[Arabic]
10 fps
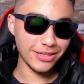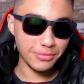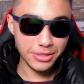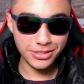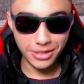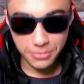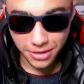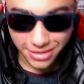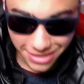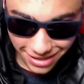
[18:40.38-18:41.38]
يلا بينا
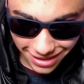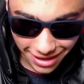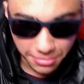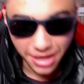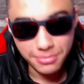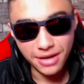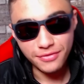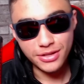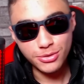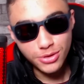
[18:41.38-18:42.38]
ضربات جزاء يا جماعه مع
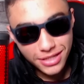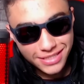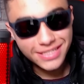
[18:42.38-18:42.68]
فيكتوريا